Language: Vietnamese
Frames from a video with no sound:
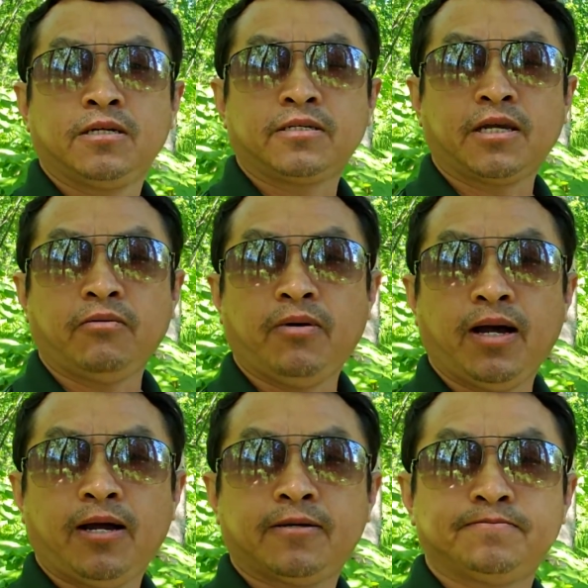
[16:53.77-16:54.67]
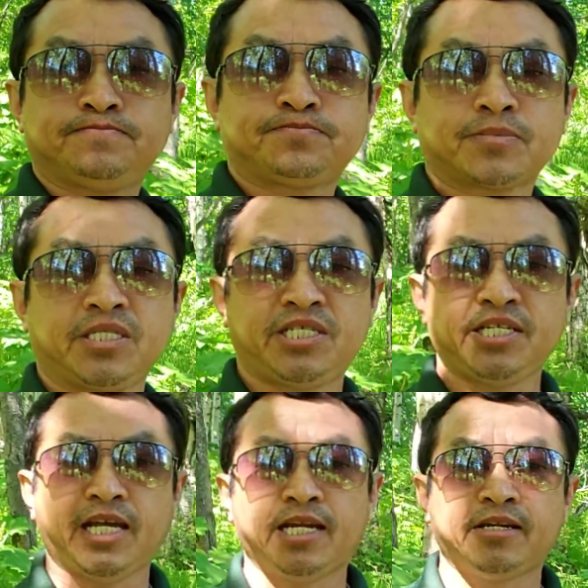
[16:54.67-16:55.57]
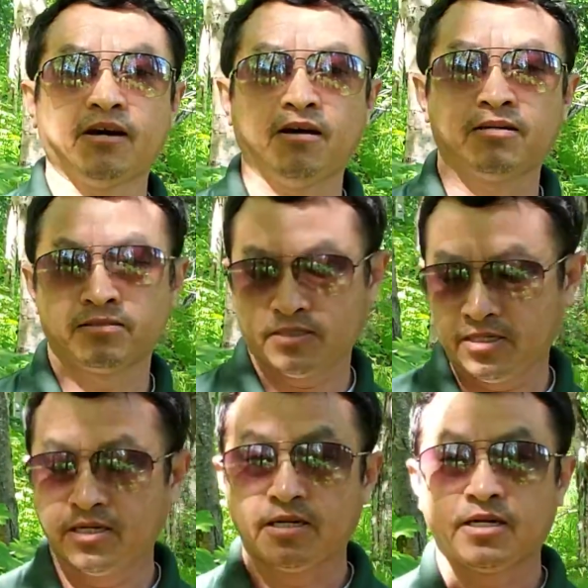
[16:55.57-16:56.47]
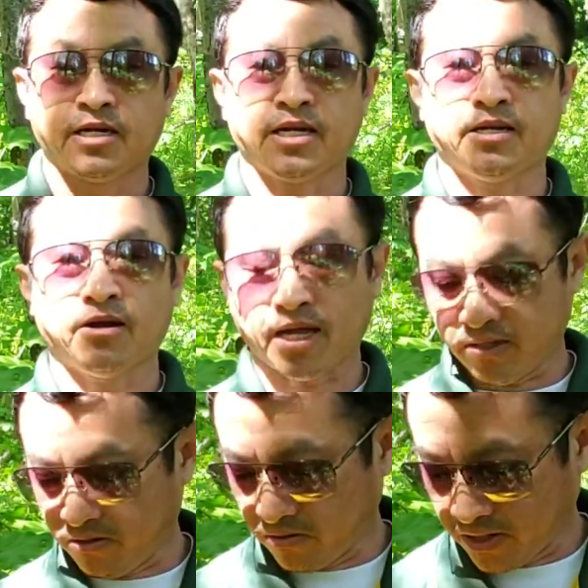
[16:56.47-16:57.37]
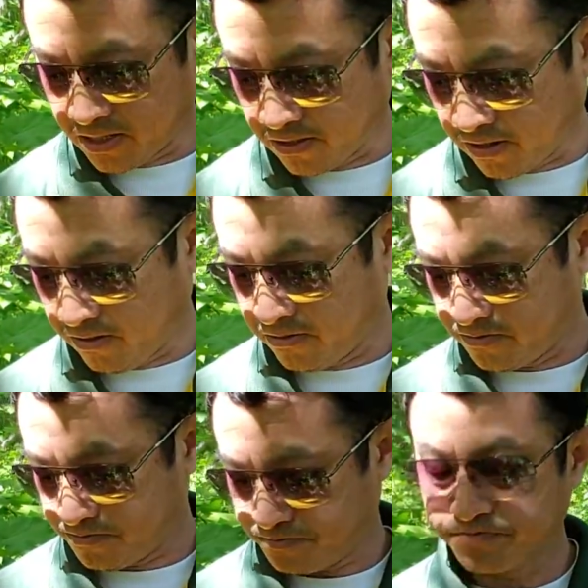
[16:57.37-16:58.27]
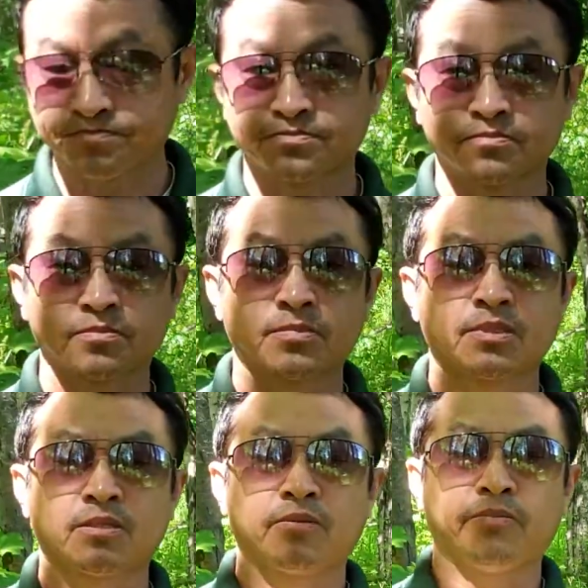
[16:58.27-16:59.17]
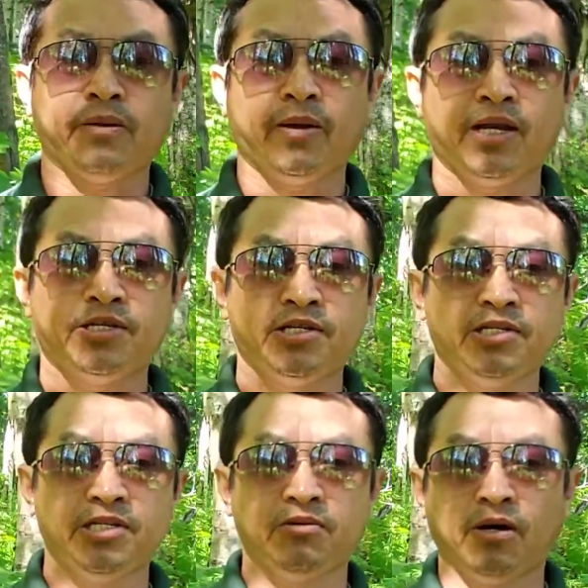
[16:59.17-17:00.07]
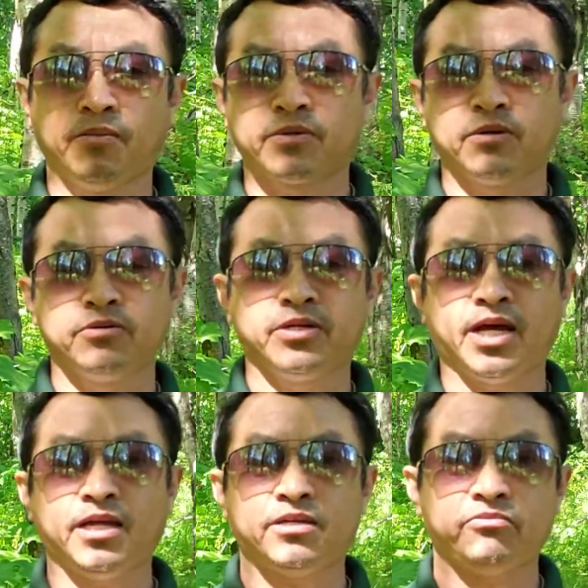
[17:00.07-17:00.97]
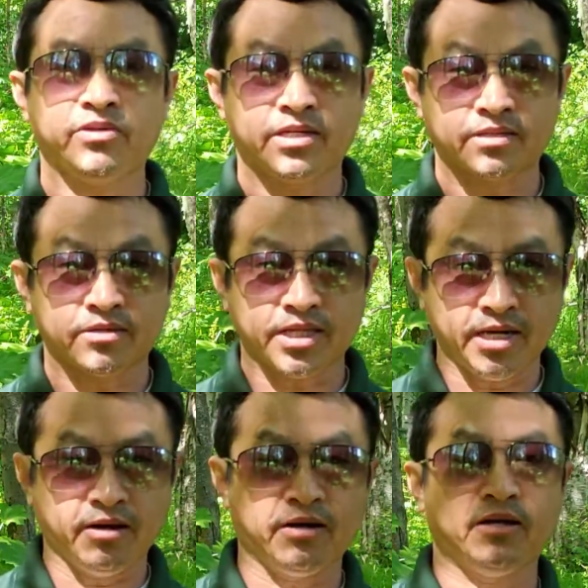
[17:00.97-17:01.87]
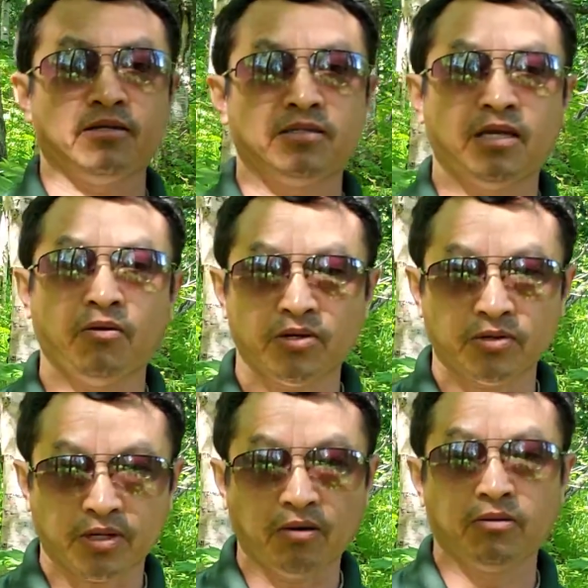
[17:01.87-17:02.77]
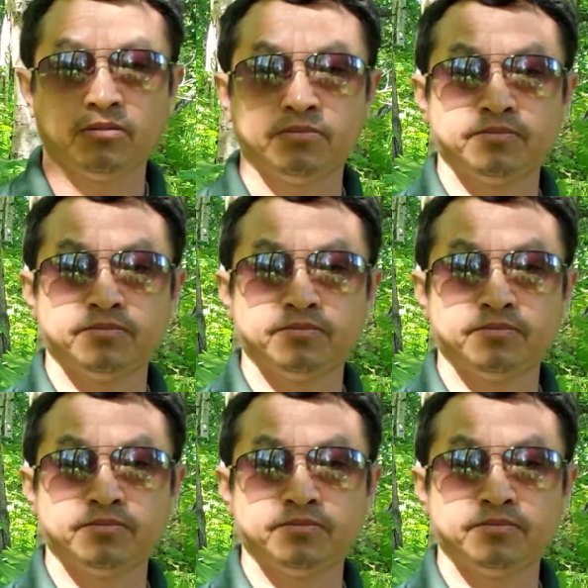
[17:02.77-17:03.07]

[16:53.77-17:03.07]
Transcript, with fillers: chạy qua ờ, chi này lên nó em nó cá nhau rong này sẽ đời bé mà lấy xin chi đồ một trò lửa đầy vì để đây nó nè em ở trong tàu